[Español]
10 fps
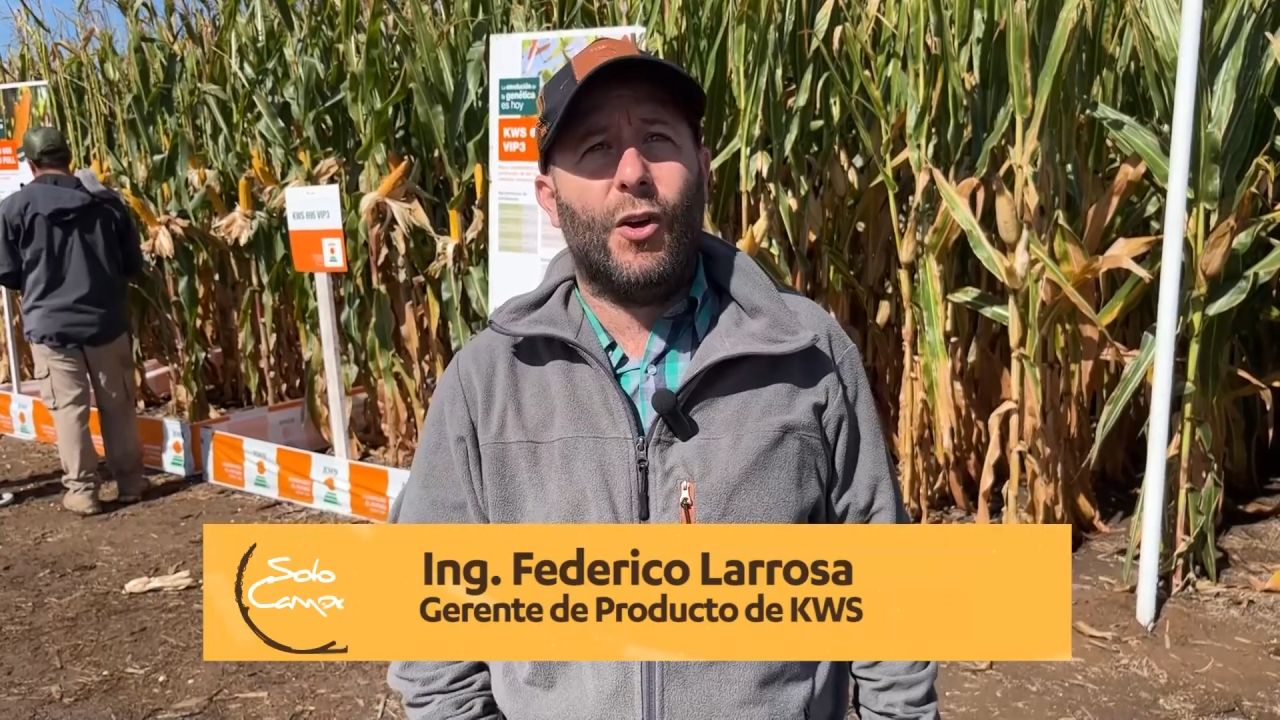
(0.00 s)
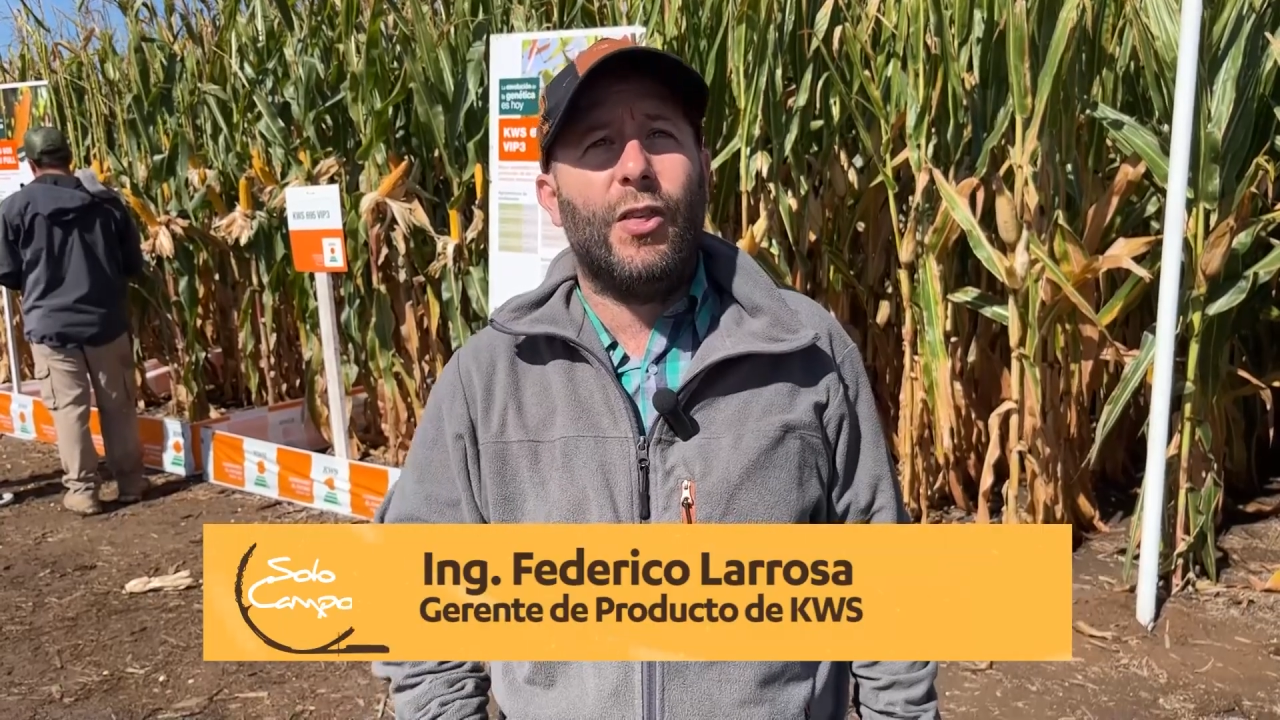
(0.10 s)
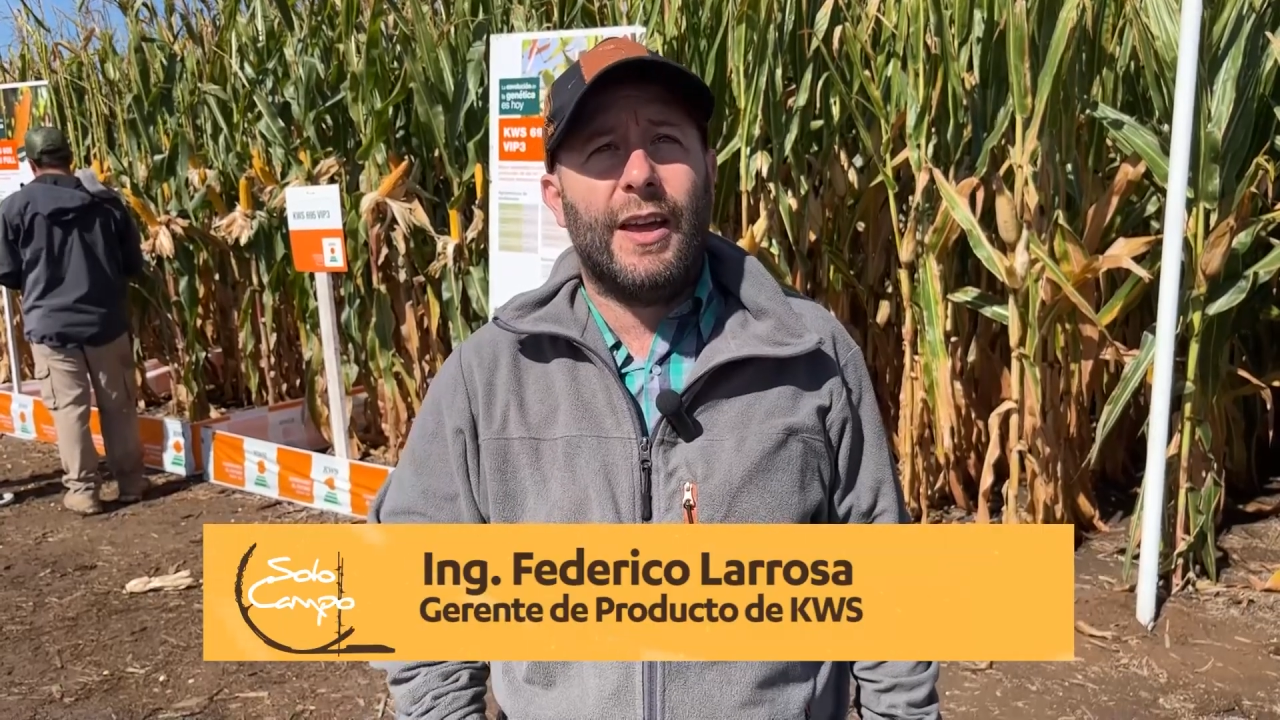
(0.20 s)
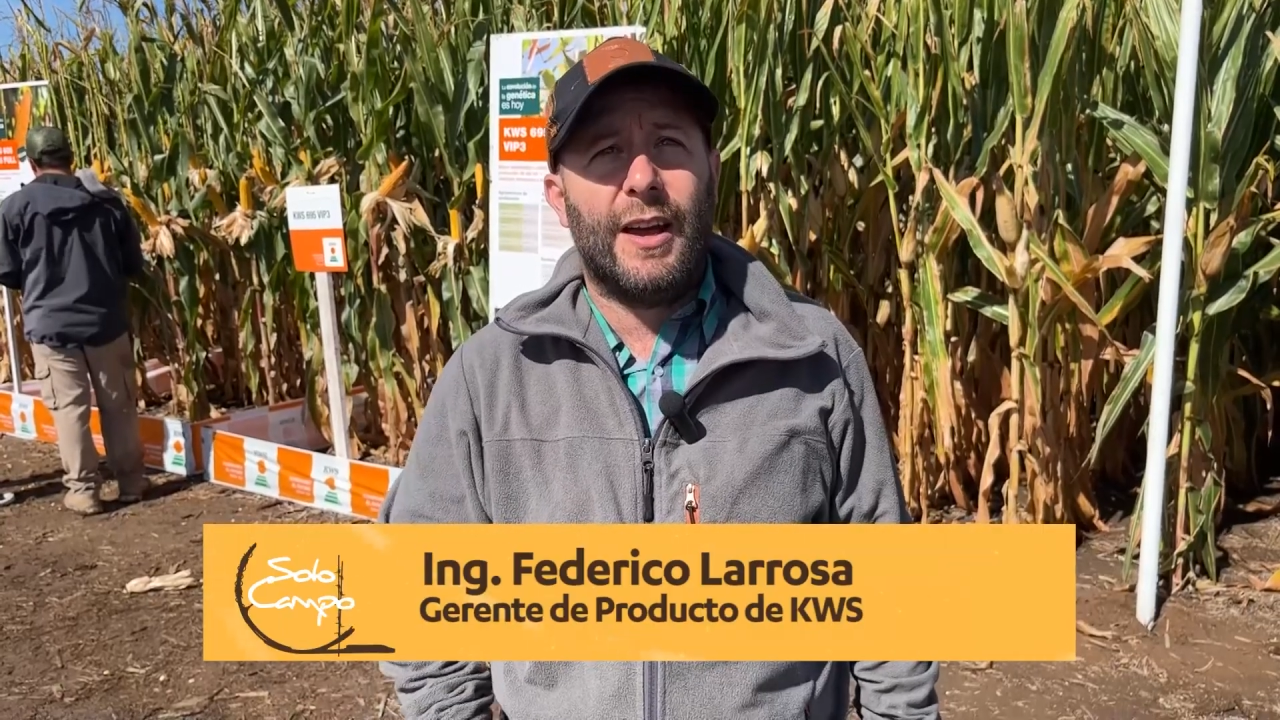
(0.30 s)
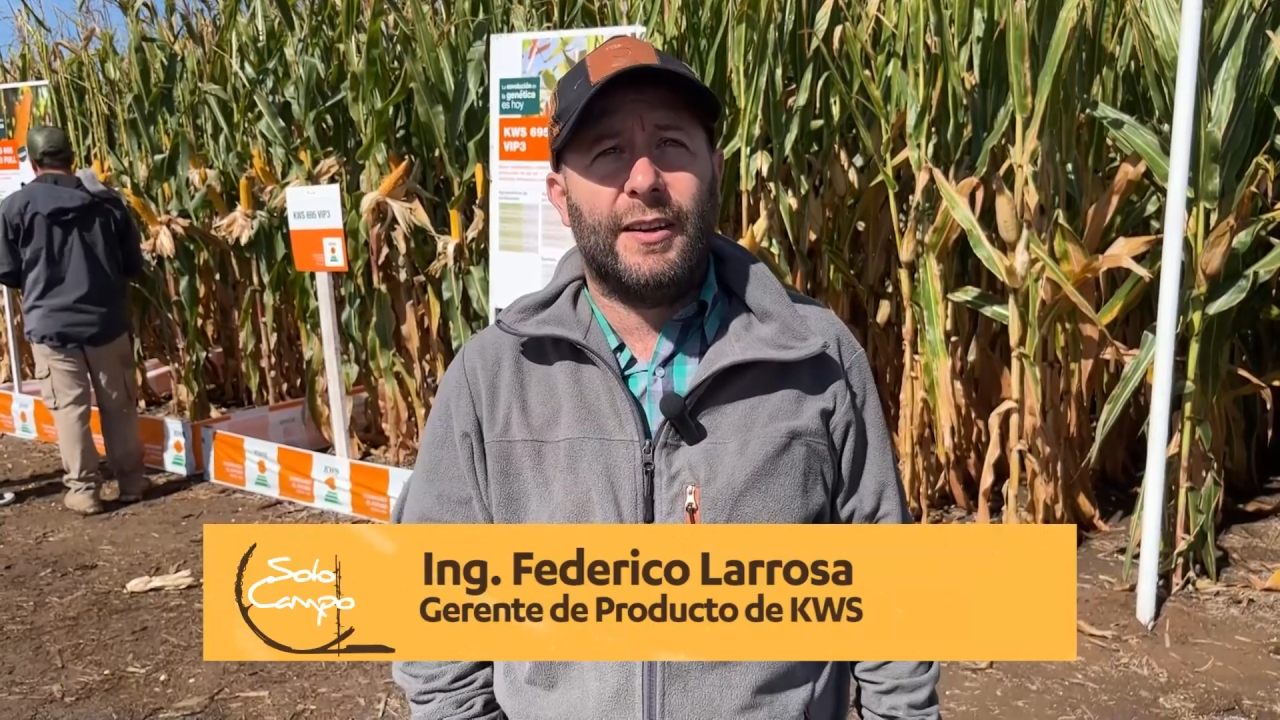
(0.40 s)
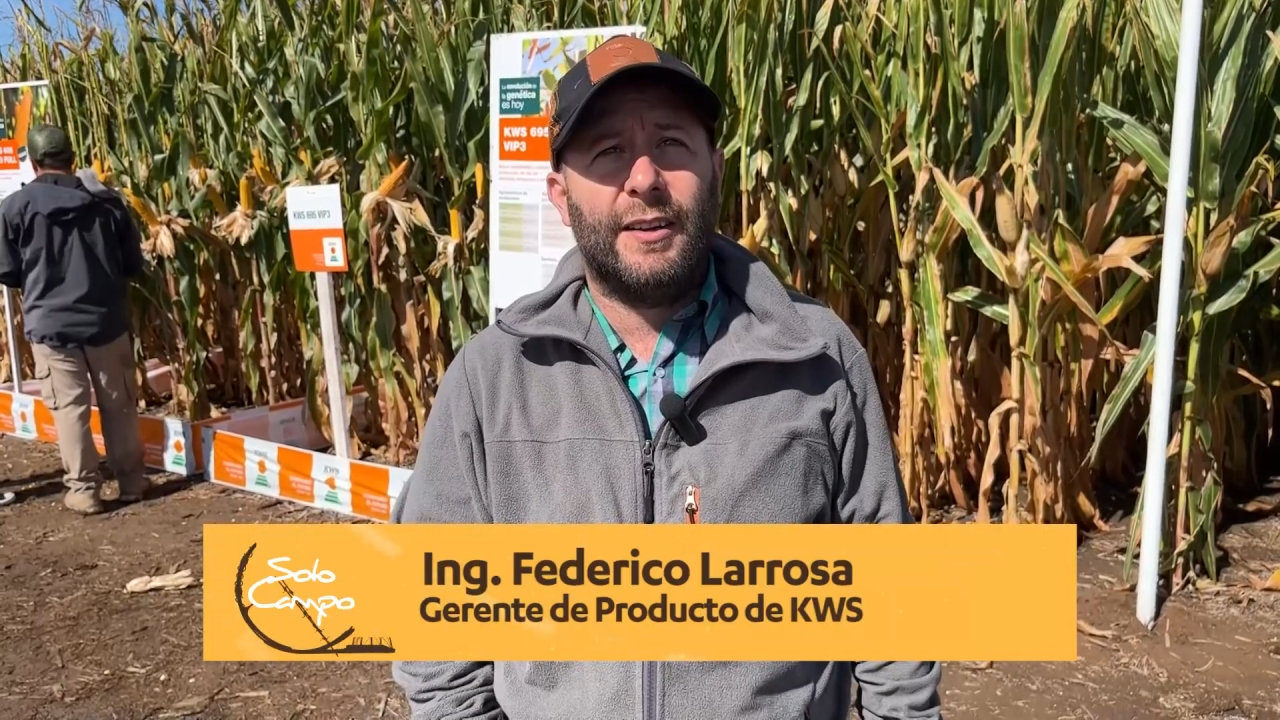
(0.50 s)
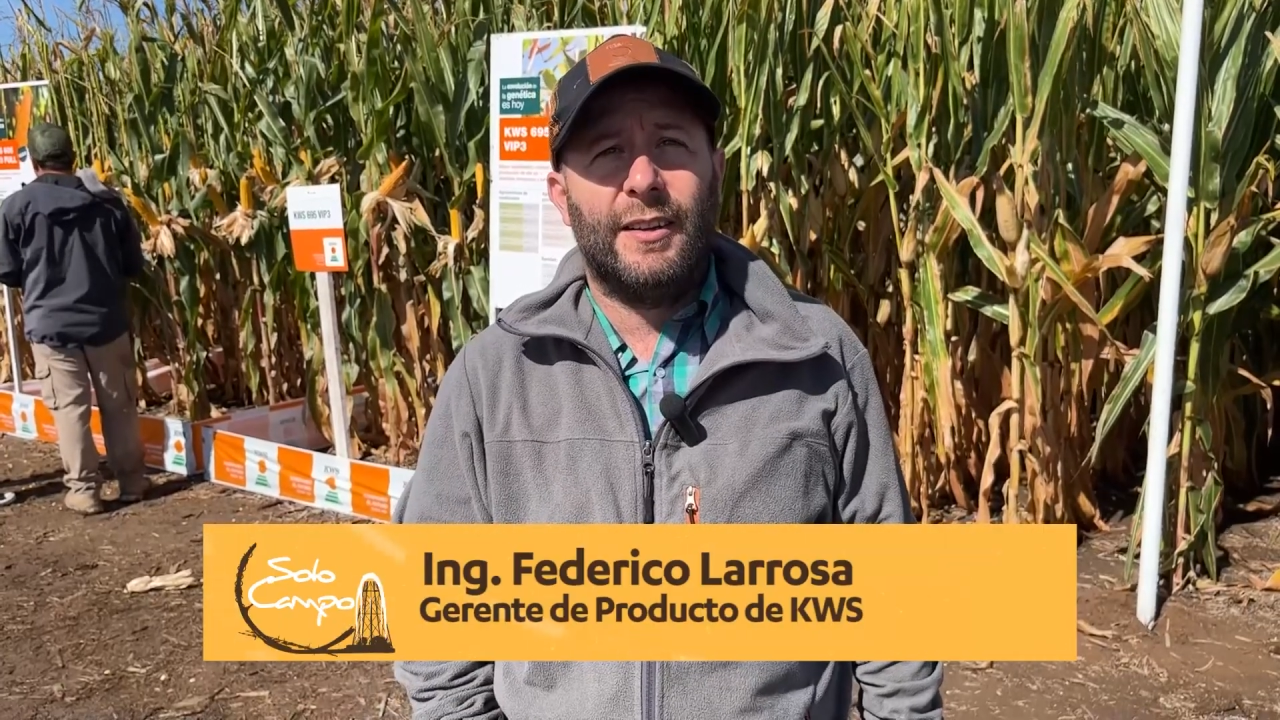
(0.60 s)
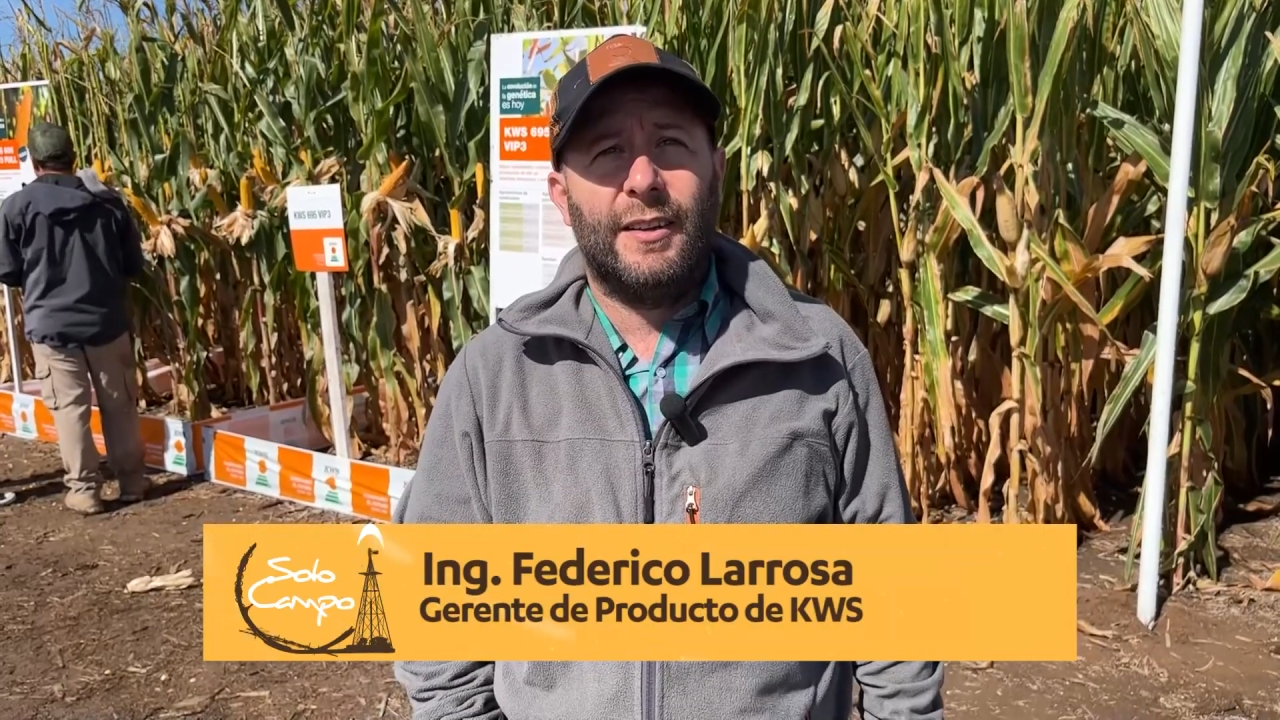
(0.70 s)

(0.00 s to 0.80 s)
nos digan